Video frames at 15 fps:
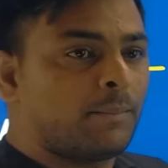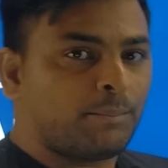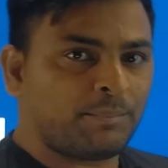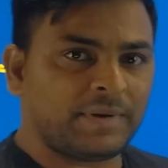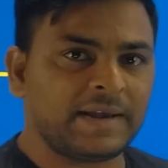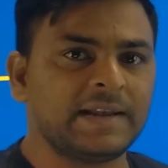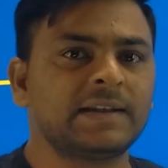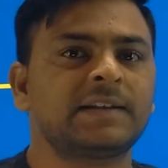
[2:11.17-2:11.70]

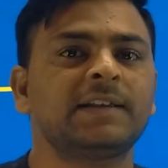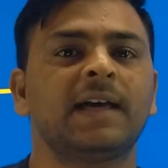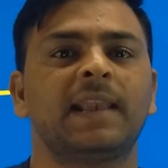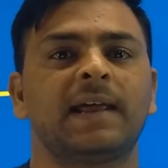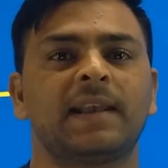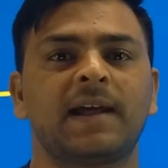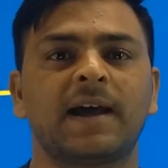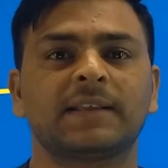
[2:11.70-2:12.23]
मेल की
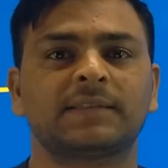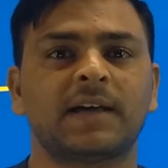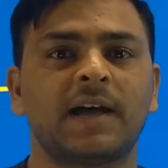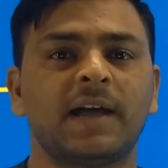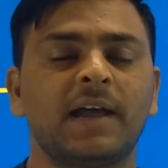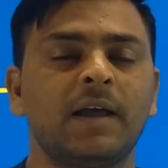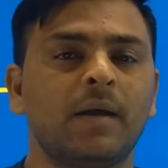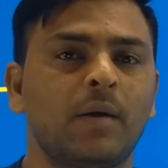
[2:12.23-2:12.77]
अलग लगाता
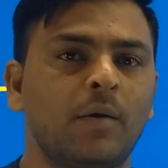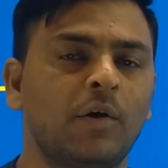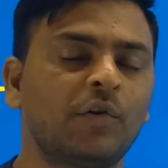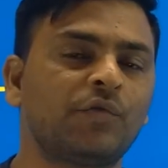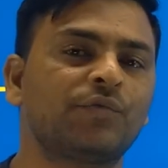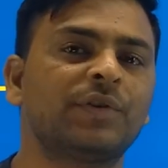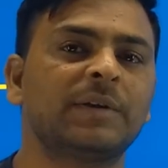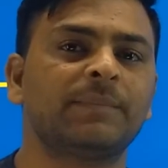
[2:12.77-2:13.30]
है
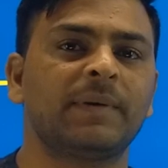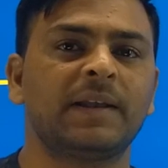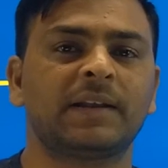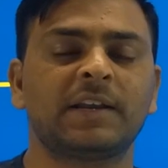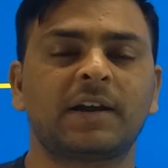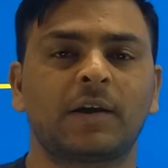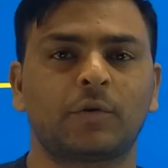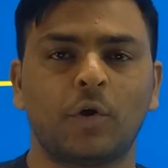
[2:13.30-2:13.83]
और फीमेल
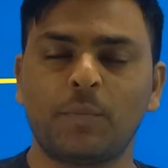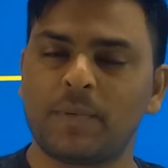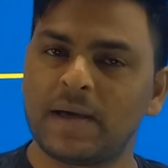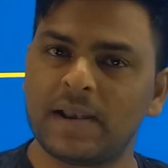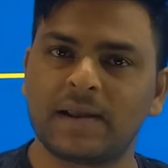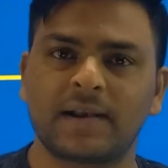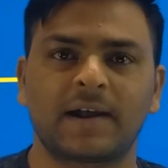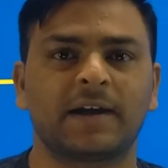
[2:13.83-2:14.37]
की कट ऑफ
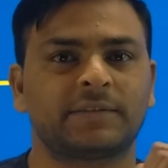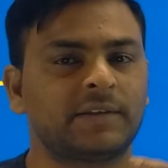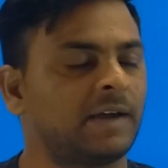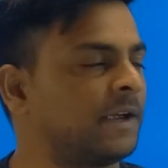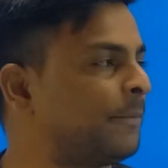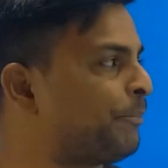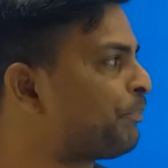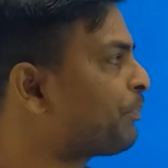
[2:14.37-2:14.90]
अलग लगाता
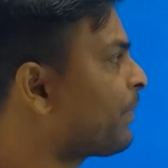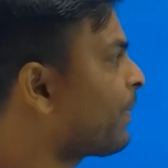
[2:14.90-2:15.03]
है